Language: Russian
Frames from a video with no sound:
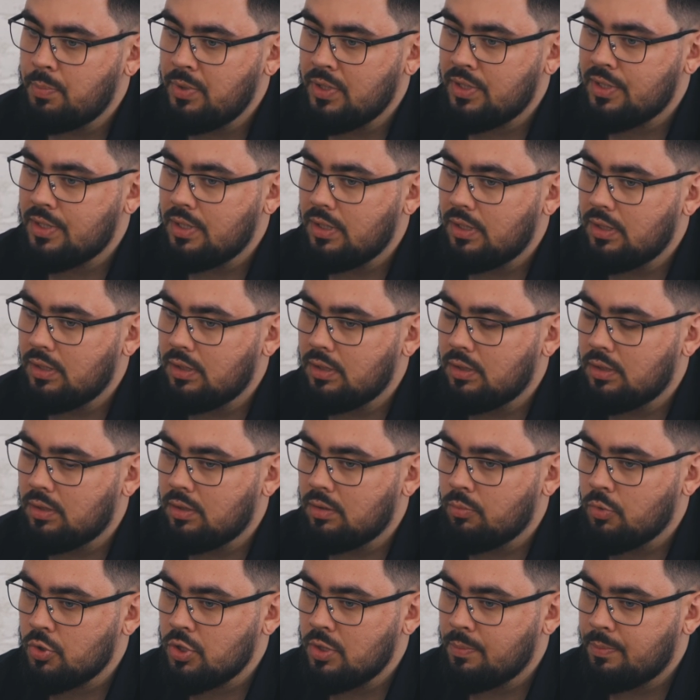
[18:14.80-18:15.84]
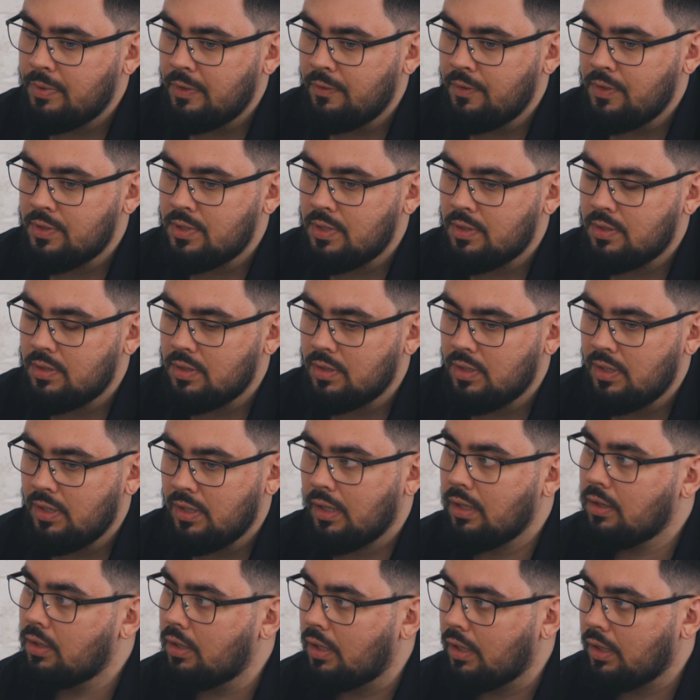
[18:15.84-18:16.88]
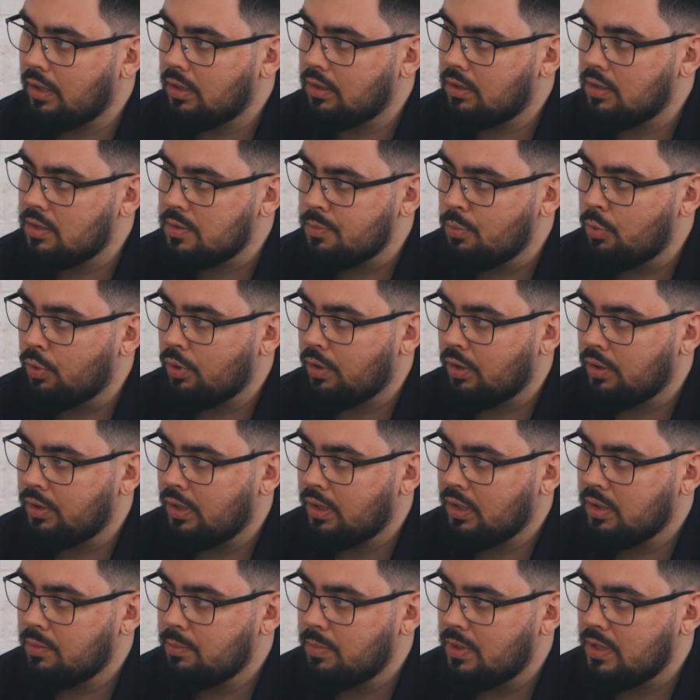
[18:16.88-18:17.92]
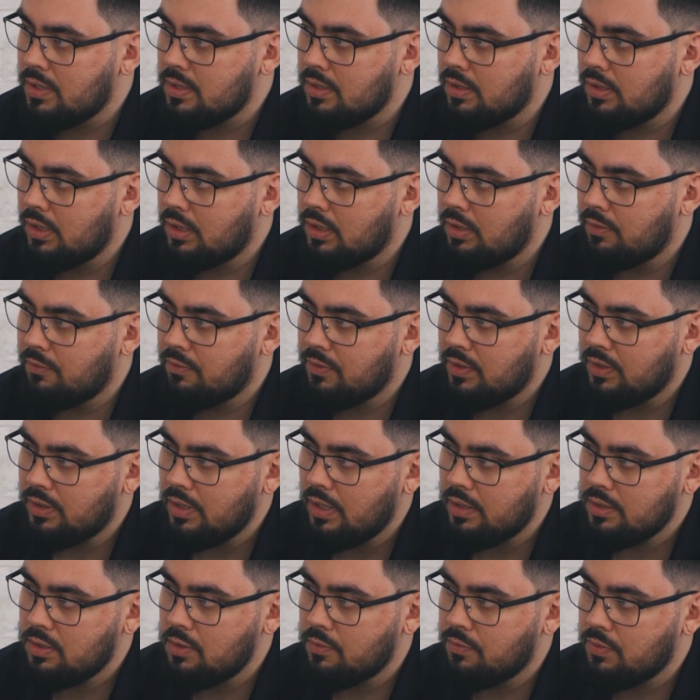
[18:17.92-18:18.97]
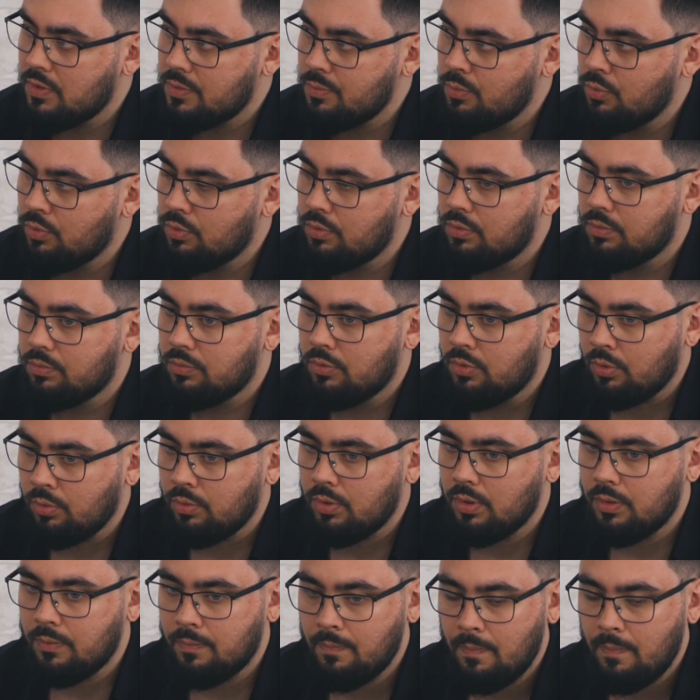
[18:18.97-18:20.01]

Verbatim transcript: пиксели можно повесить для ретаргета, сбор ретаргет базы, да, там да. ВКонтакте, Фейсбук, круто.